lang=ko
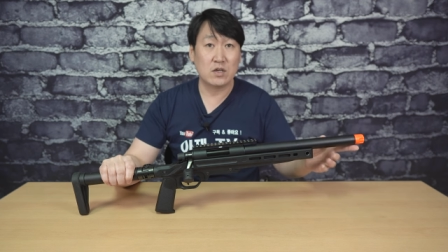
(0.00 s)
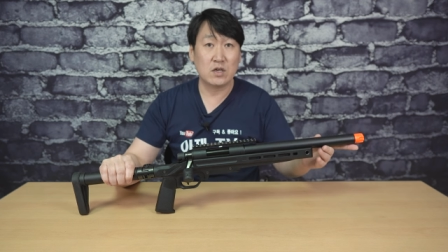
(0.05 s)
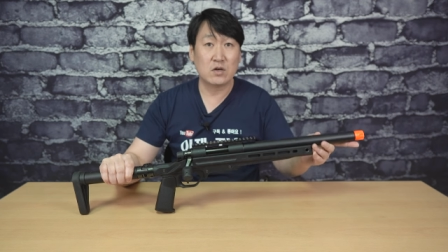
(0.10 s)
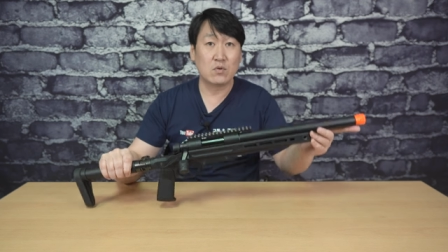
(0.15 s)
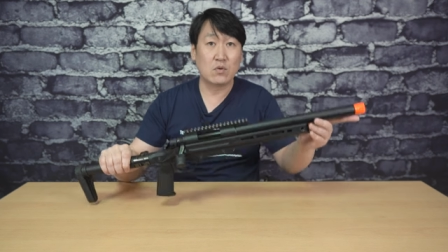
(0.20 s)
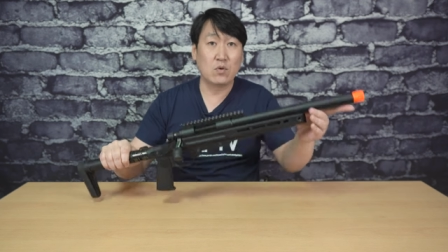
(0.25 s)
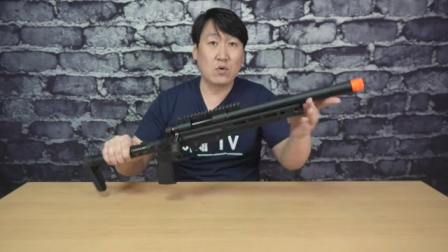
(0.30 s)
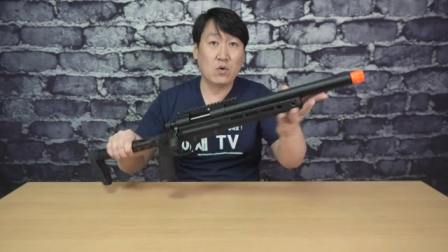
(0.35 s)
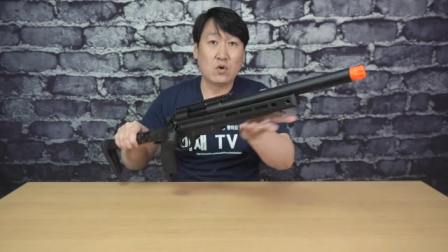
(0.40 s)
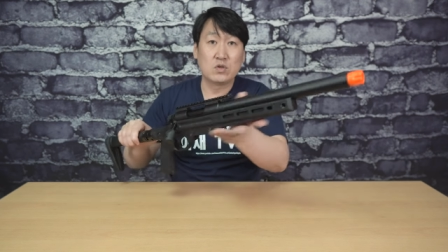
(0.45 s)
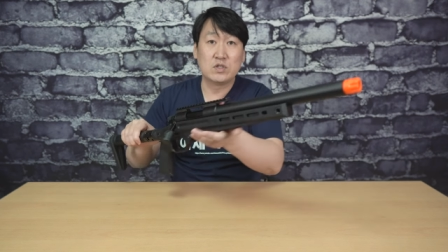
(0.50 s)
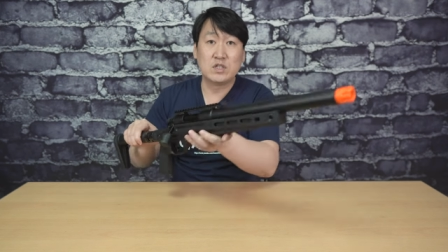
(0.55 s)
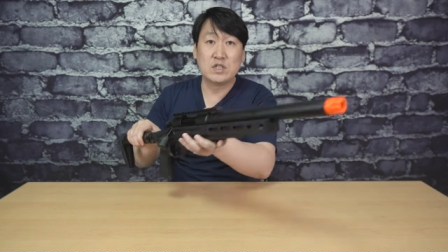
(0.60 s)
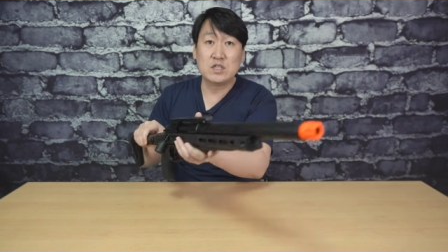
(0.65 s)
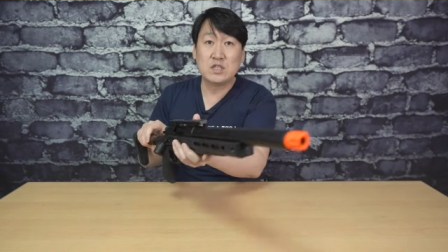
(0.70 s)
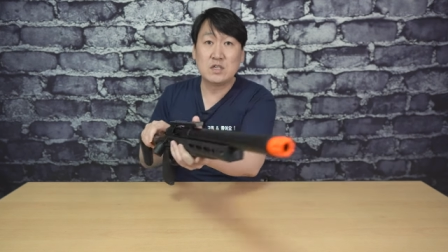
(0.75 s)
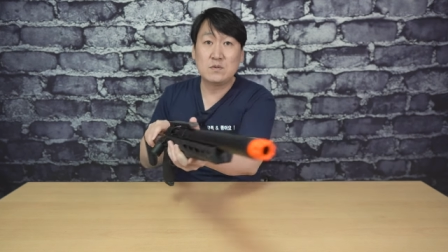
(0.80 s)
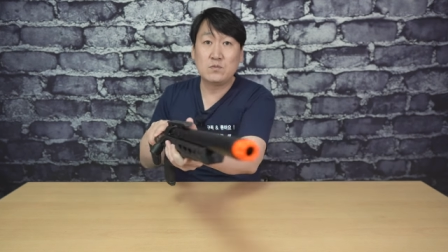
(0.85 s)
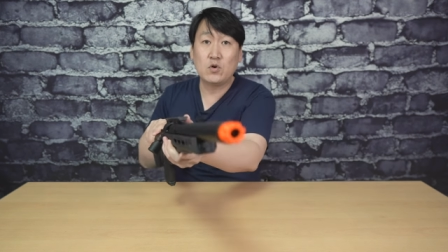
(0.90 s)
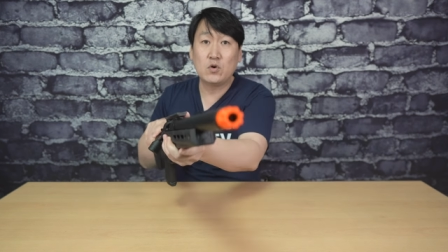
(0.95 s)
있고
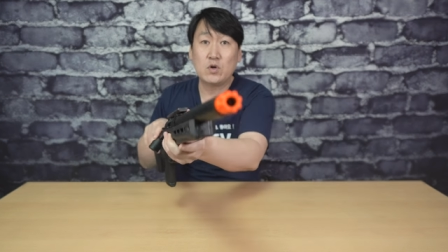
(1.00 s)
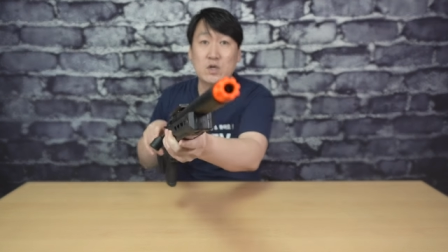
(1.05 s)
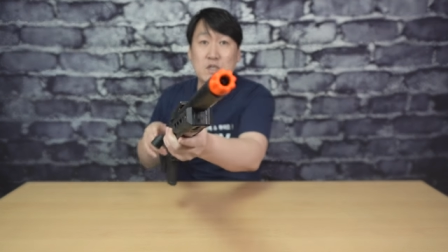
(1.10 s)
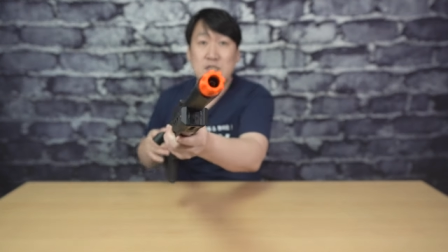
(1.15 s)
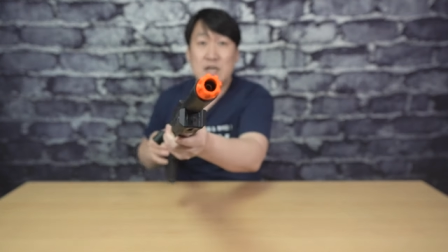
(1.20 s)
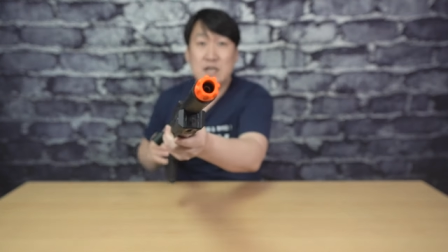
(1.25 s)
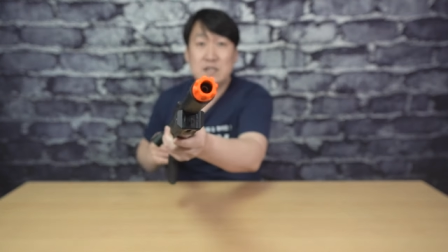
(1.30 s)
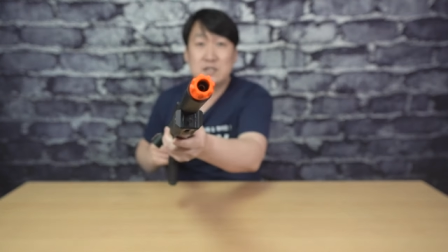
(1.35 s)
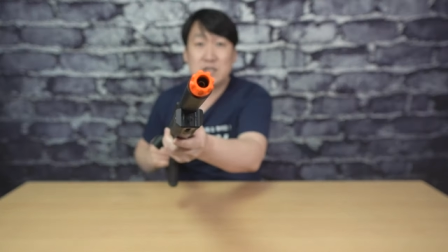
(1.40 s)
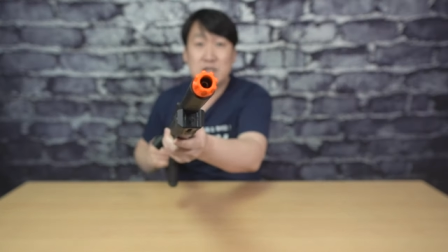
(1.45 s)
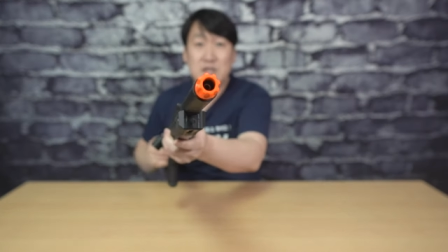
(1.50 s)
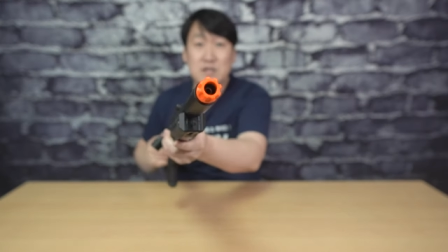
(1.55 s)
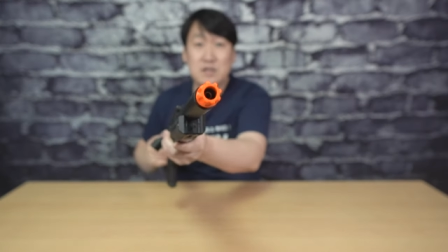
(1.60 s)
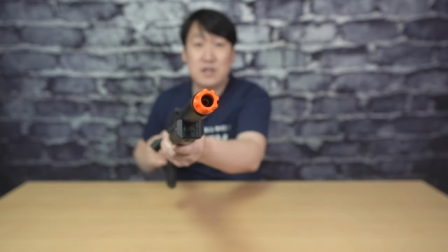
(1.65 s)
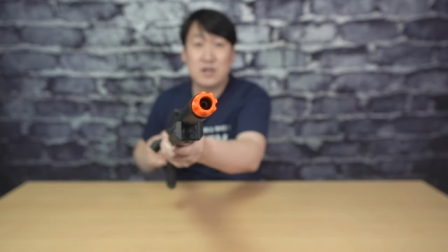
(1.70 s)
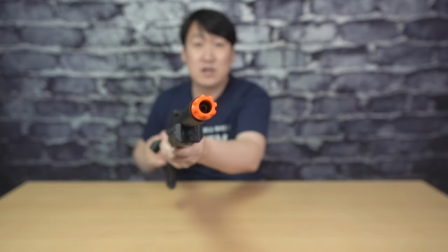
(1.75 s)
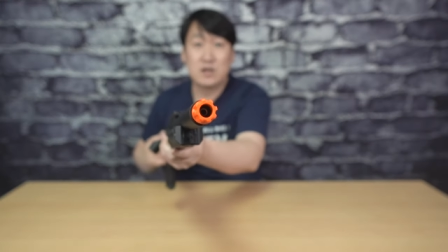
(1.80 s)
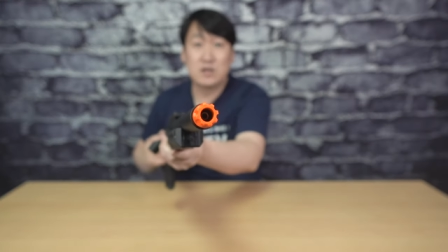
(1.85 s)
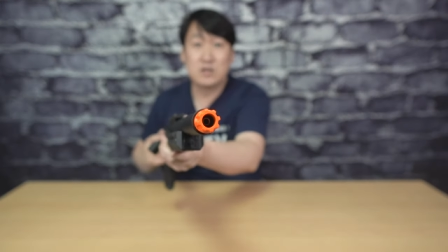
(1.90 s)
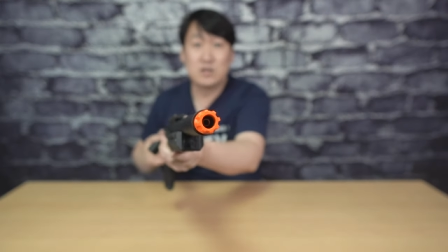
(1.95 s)
지금 여기
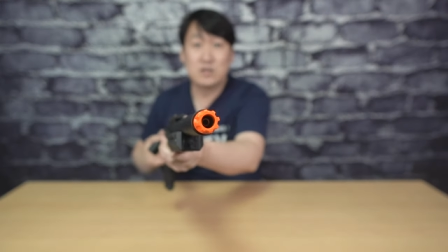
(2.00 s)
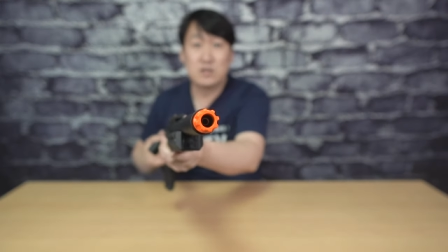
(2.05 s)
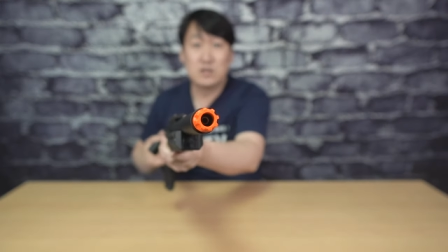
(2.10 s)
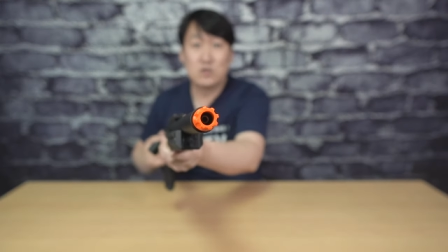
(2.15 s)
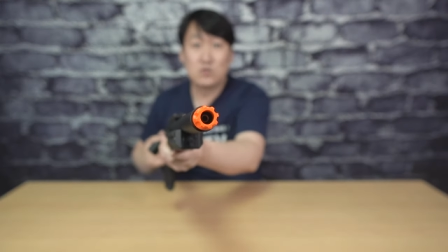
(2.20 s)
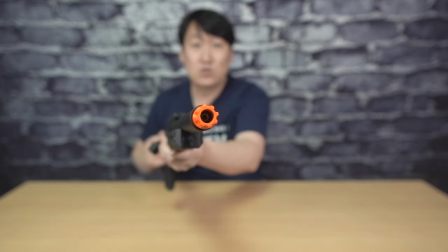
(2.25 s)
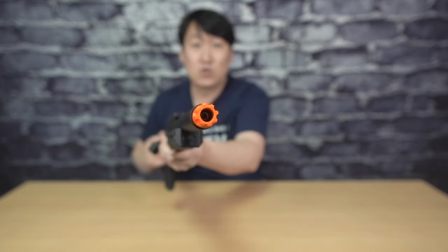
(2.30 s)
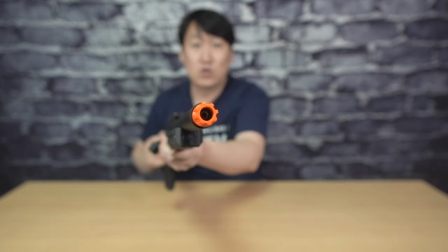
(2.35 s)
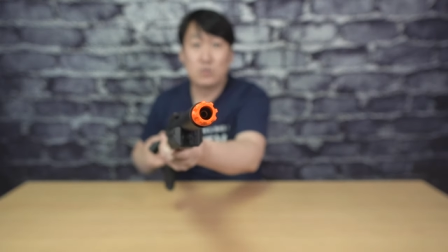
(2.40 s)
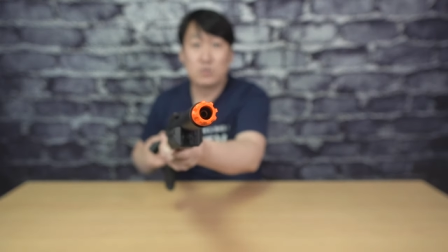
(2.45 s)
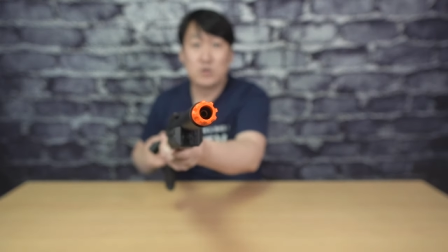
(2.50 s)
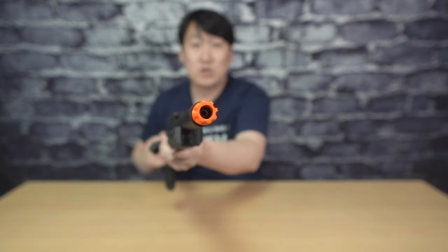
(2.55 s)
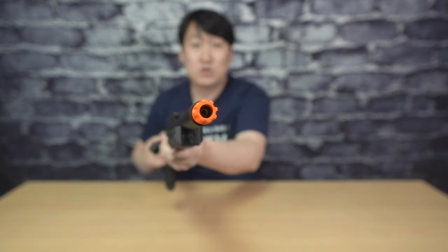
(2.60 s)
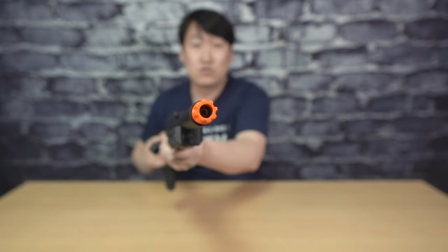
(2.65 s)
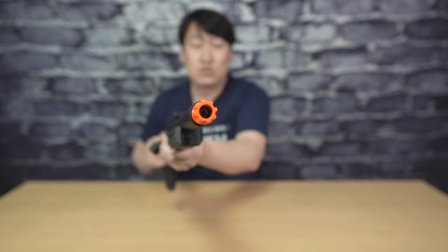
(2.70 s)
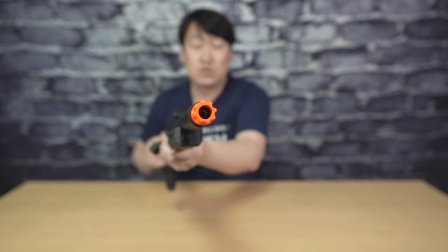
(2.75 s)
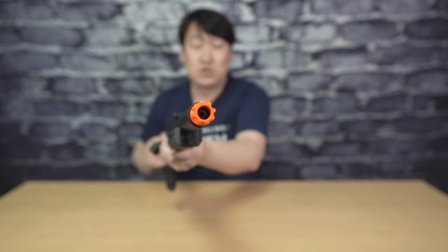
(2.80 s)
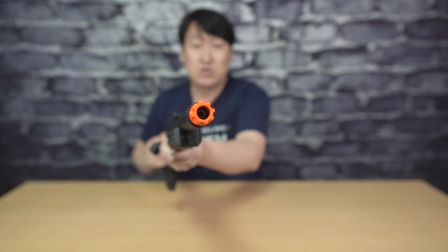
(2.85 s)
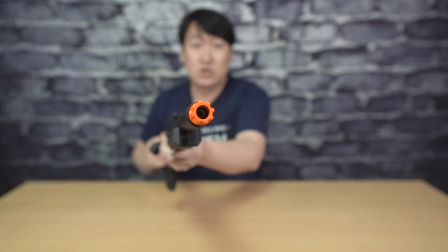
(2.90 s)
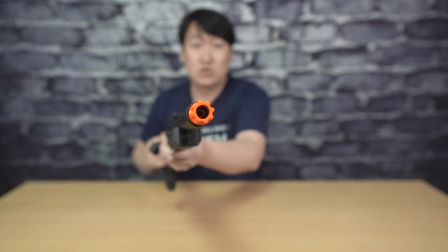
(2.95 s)
장착되어 있는 이 소염기
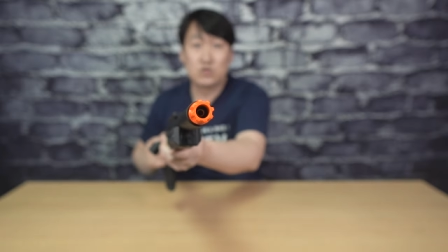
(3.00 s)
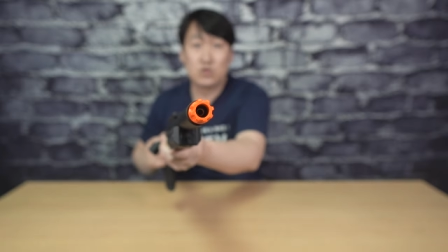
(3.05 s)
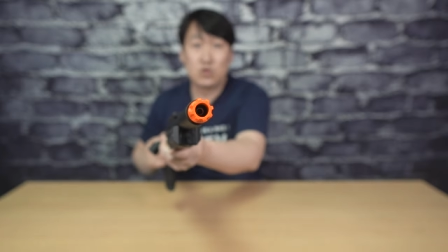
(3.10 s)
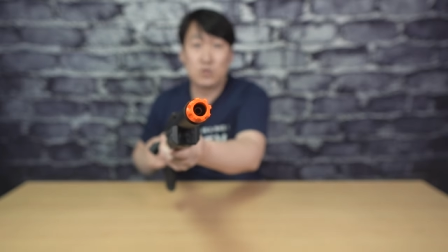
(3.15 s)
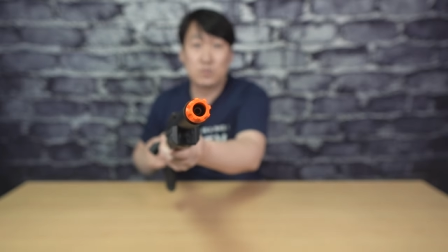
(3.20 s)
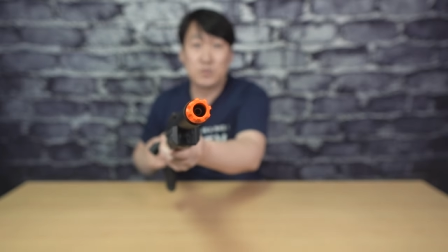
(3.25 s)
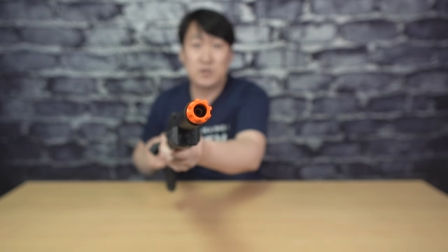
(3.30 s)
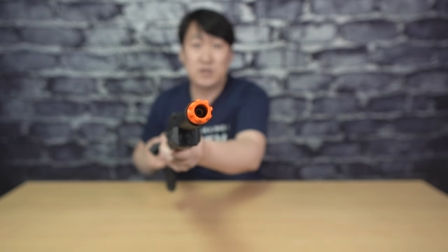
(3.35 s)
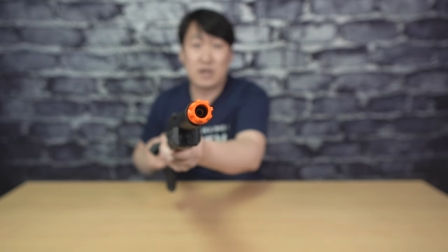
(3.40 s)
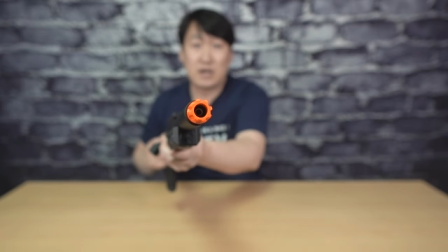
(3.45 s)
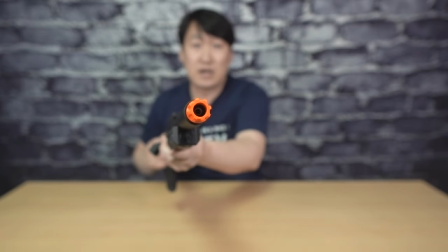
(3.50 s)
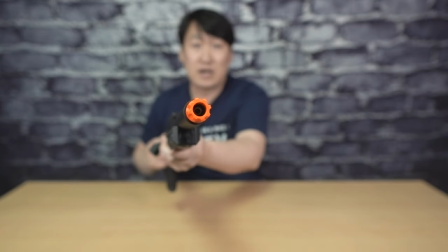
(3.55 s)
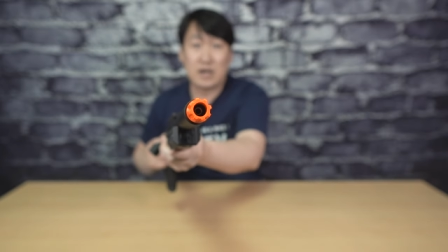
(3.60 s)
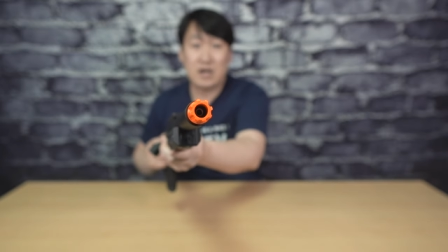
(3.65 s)
순정 소염기에